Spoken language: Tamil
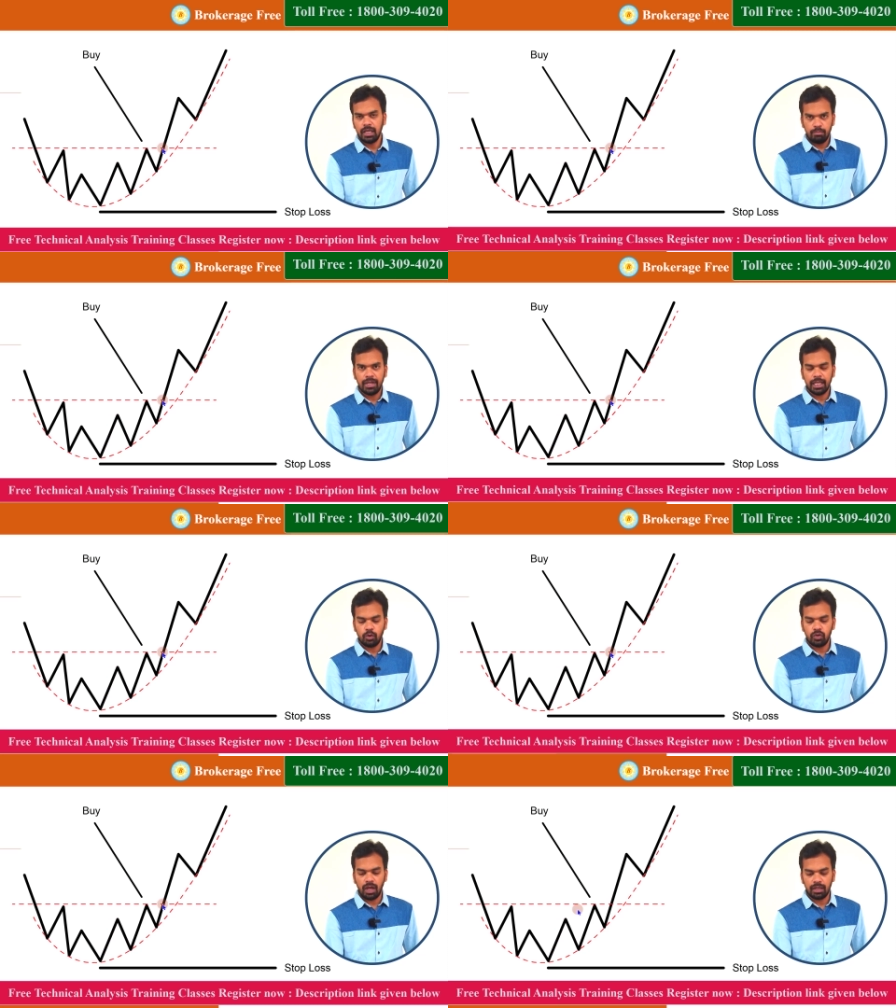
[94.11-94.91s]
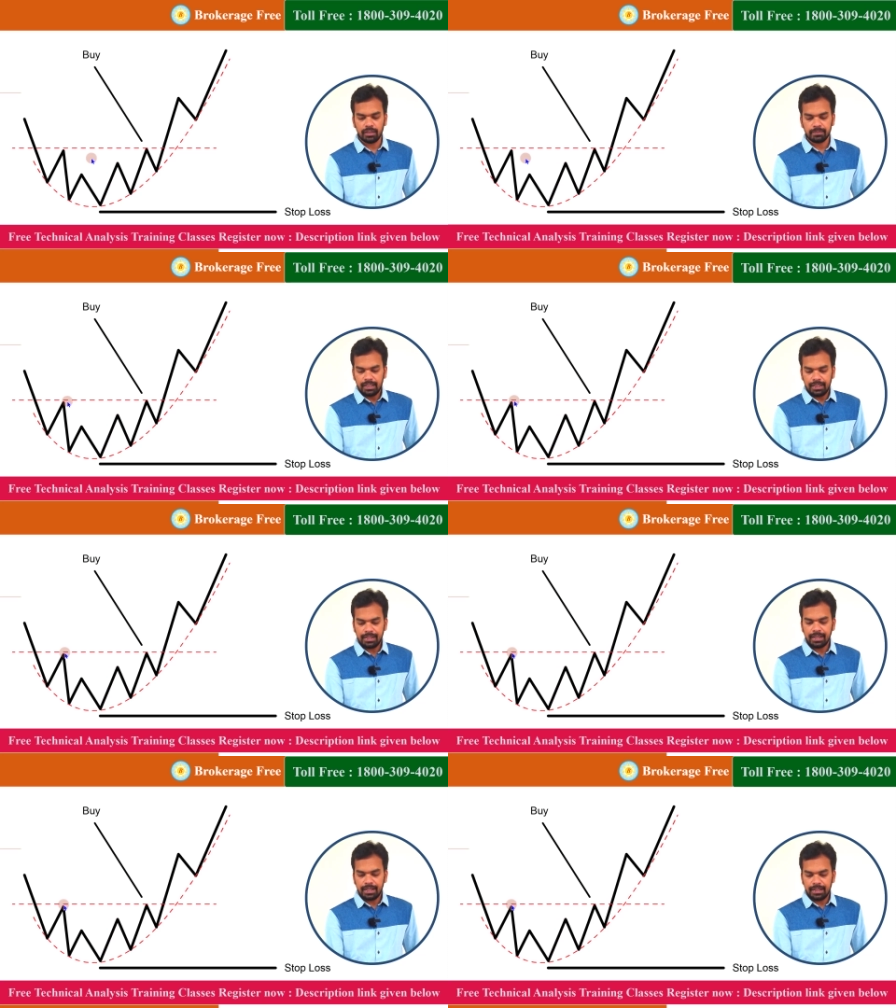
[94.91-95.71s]
பிரேக் அவுட் ஆகுது
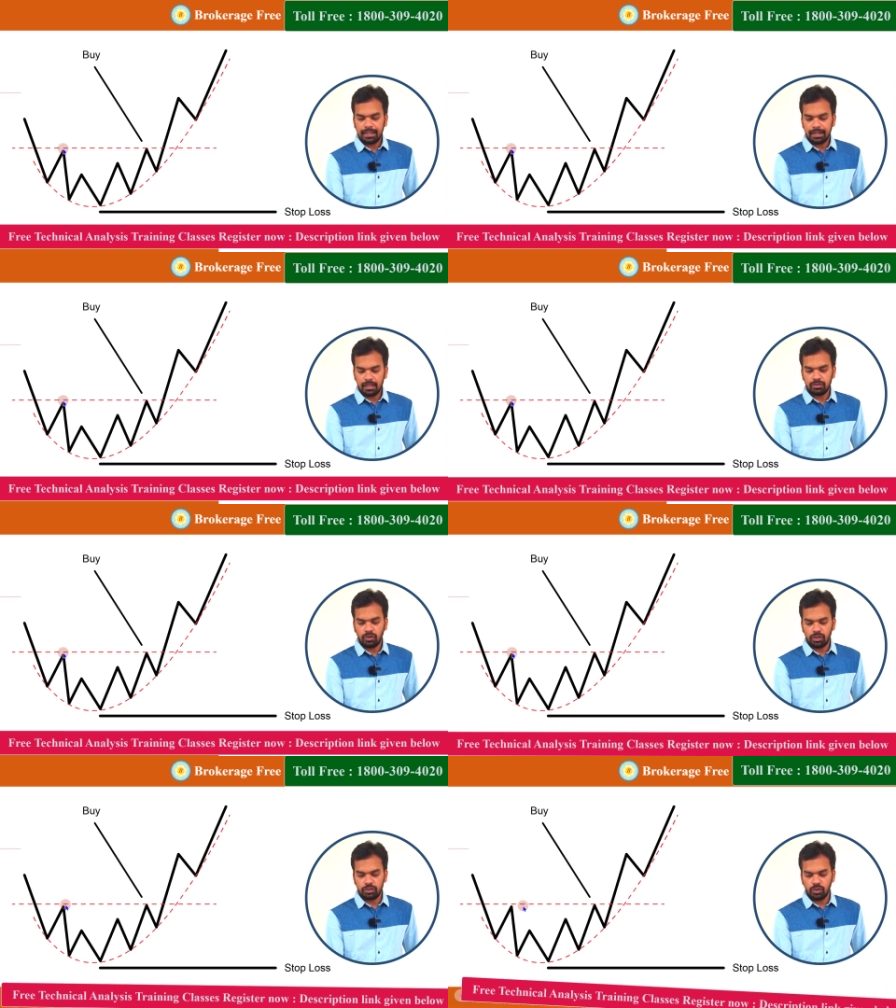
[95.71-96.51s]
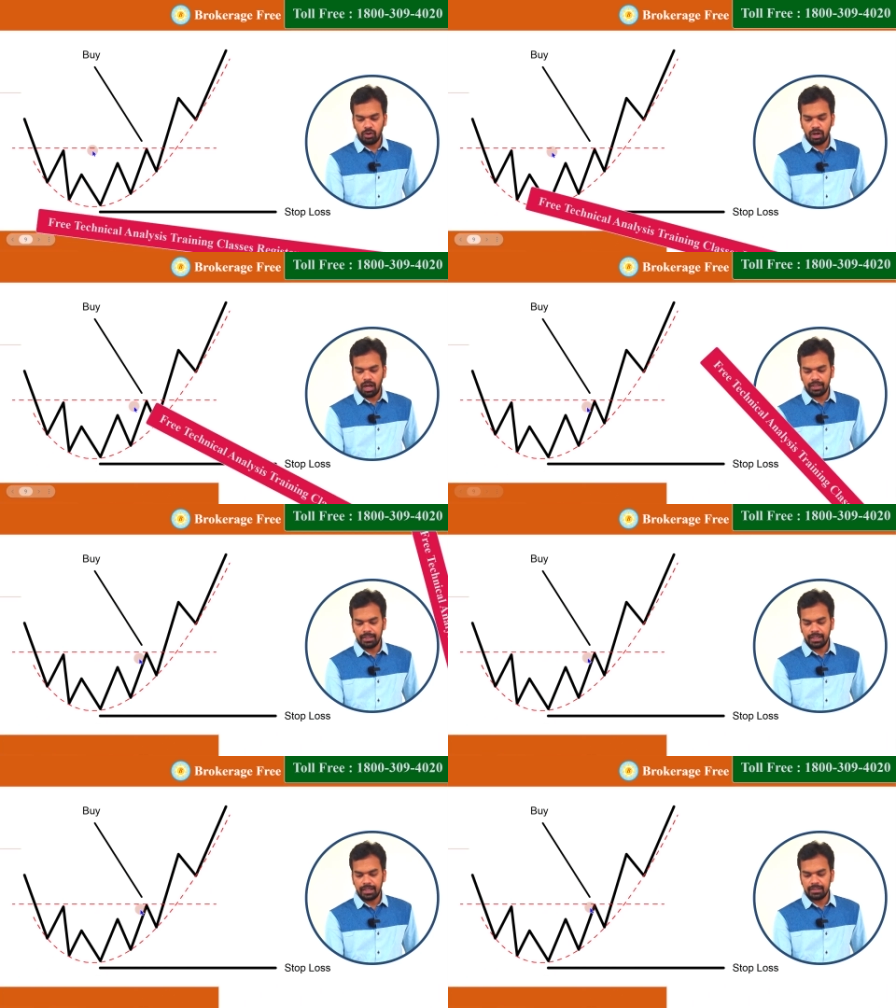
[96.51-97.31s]
இங்கே என்ன ரேஞ்ச் தொட்டுச்சோ
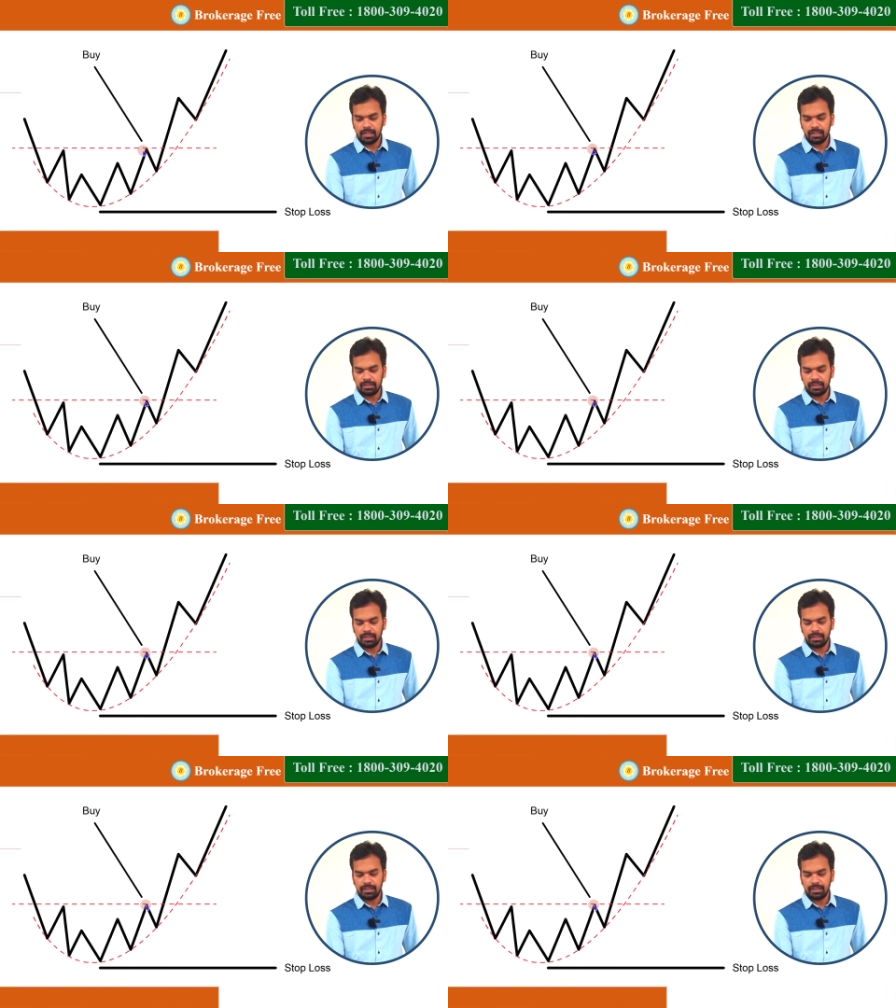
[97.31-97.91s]
அதே ரேஞ்சிலேருந்து